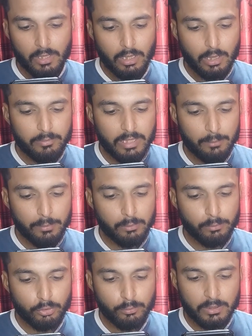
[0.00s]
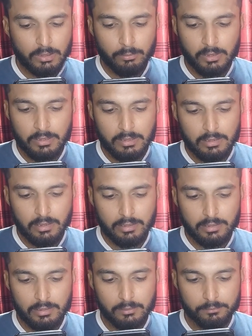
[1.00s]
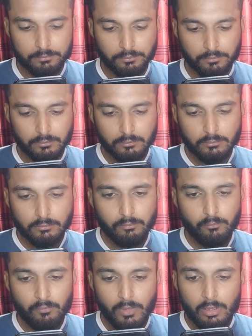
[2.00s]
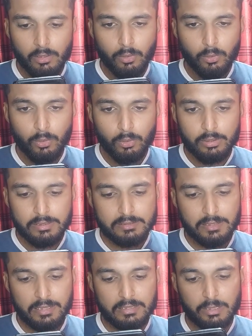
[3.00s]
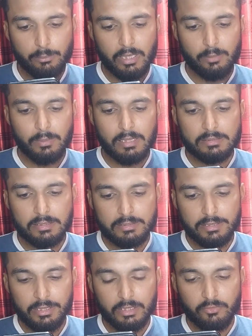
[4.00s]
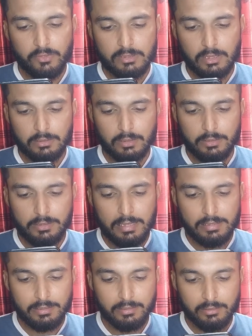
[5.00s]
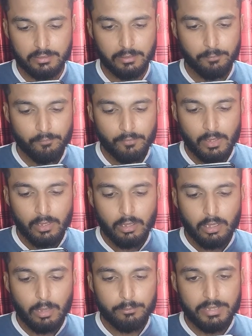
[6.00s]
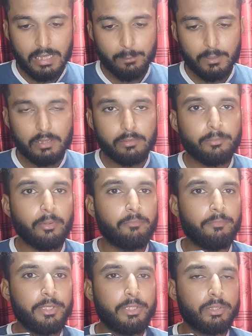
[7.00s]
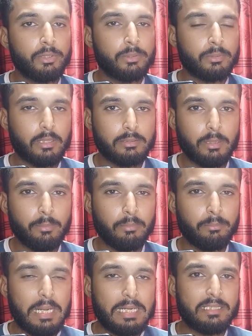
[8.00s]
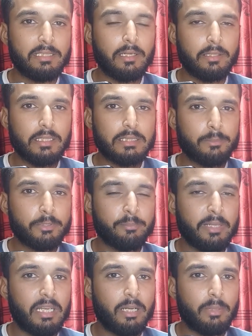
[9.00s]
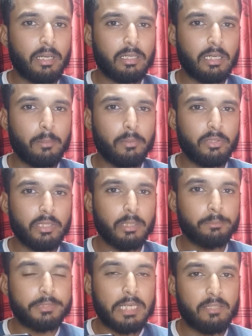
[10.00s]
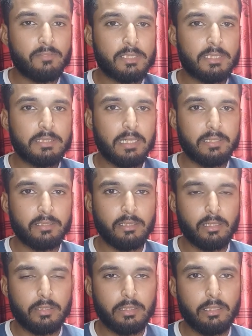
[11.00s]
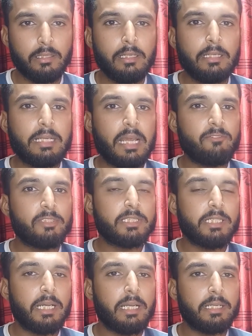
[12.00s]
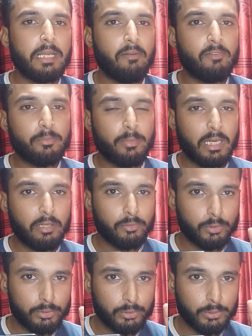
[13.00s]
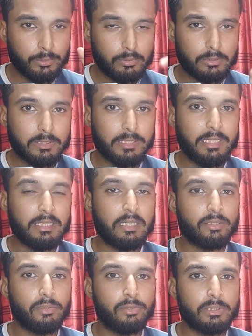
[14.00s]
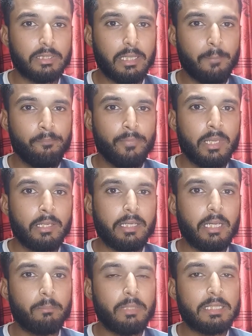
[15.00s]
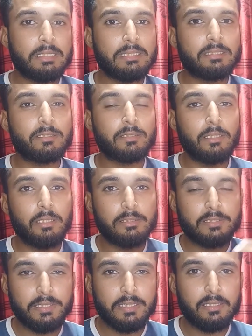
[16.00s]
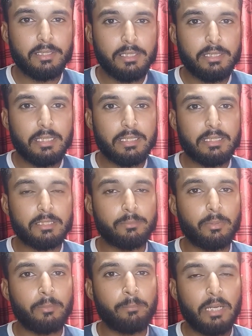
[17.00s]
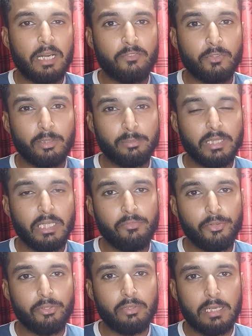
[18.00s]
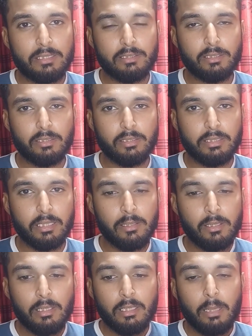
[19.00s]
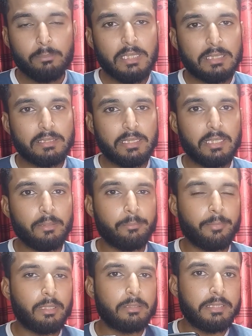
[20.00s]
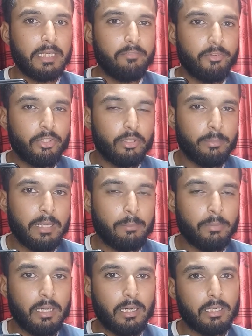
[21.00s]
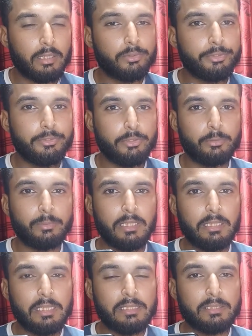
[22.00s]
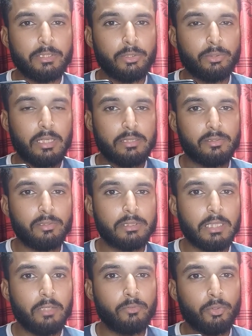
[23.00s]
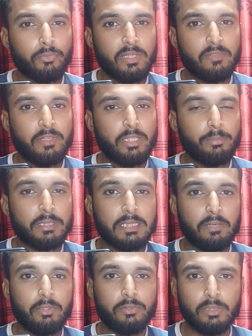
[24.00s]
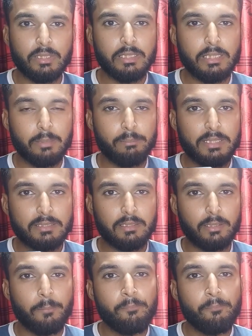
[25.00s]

अब यहाँ पर ब्लू बटन पर क्लिक करेंगे और इस तरीके से हमारे पास ये इसकी इंटरफेस आ जाती है एडिटिंग की अब यहाँ पर वीडियो जब हम एडिट करते हैं सबसे पहला हमारा काम होता है कि हम कैनवस की सेटिंग करते हैं कैनवस क्या है कैनवस हमारा वो जो स्क्रीन रेजोल्यूशन है कि हमने किस स्क्रीन के लिए किस प्लेटफॉर्म के लिए वीडियो एडिट करनी है अब जैसे ये वीडियो मैं बना रहा हूँ यूट्यूब के लिए इसकी जो रेजोल्यूशन है वो ट्वेल्व एटी बाई सेवन ट्वेंटी है बेसिक